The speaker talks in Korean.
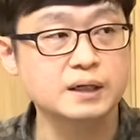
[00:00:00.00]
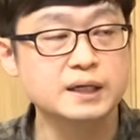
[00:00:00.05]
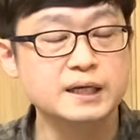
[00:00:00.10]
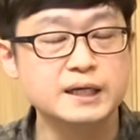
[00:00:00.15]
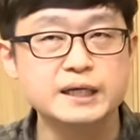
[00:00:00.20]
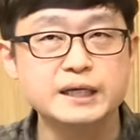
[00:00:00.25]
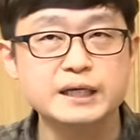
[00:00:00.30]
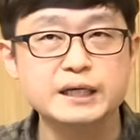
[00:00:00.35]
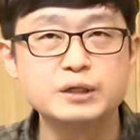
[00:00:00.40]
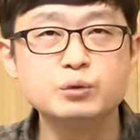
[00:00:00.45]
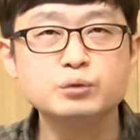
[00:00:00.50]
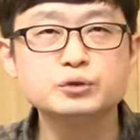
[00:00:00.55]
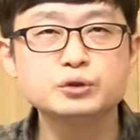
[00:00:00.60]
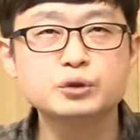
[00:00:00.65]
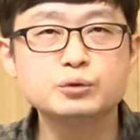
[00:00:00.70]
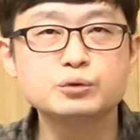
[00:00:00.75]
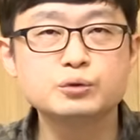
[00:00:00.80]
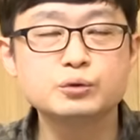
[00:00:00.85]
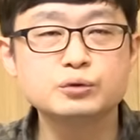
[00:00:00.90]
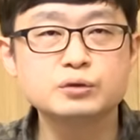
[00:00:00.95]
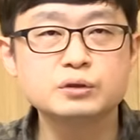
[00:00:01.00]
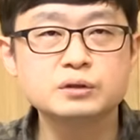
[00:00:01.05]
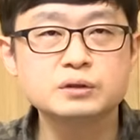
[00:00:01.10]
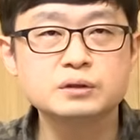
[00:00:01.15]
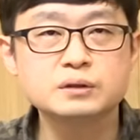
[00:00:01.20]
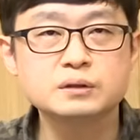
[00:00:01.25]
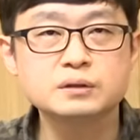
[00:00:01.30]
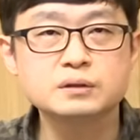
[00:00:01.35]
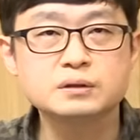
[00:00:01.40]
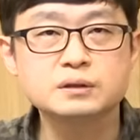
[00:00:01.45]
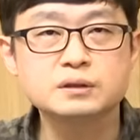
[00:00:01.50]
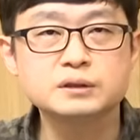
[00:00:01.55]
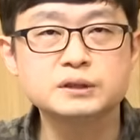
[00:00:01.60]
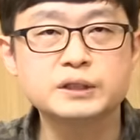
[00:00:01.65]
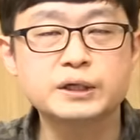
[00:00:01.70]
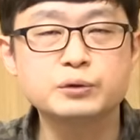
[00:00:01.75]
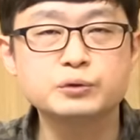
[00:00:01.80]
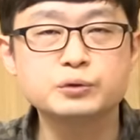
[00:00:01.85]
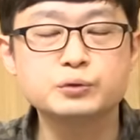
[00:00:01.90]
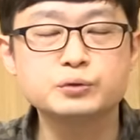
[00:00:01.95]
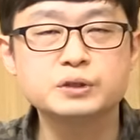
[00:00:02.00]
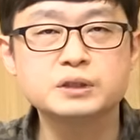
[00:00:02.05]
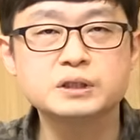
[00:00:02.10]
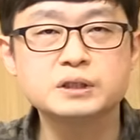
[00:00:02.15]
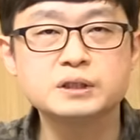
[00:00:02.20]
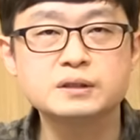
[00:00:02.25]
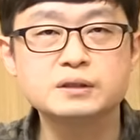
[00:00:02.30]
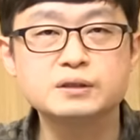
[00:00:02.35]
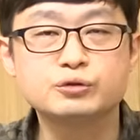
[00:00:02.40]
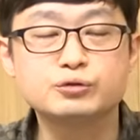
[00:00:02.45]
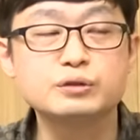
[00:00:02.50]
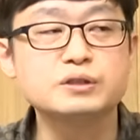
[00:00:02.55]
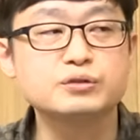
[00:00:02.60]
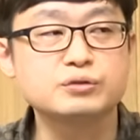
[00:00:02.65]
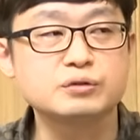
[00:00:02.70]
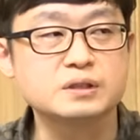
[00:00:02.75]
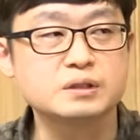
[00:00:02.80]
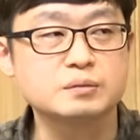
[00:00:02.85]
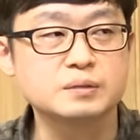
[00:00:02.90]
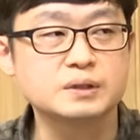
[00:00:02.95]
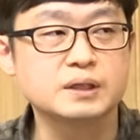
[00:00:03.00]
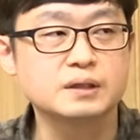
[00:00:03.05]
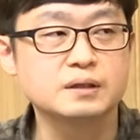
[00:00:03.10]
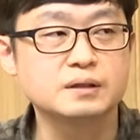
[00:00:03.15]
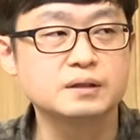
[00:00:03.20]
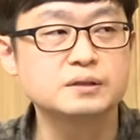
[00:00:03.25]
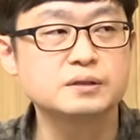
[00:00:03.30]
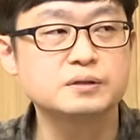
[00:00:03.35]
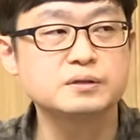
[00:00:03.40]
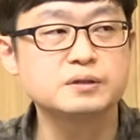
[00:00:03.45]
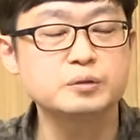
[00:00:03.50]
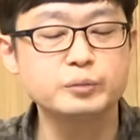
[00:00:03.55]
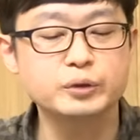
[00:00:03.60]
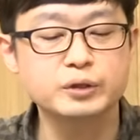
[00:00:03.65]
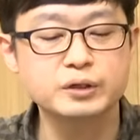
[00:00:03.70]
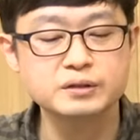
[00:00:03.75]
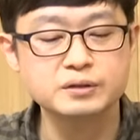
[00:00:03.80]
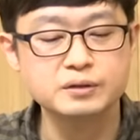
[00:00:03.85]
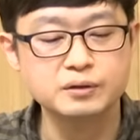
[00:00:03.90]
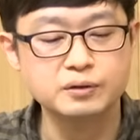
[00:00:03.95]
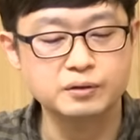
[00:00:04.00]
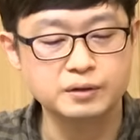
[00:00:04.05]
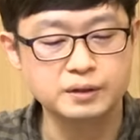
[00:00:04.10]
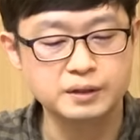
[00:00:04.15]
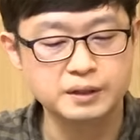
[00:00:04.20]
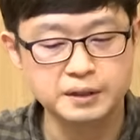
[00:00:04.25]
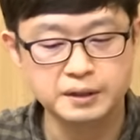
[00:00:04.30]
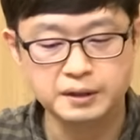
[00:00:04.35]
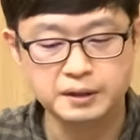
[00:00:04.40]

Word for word: 네. 이론적으로는 그 재료 손실을 줄일 수 있습니다. 그래서 그런 면에서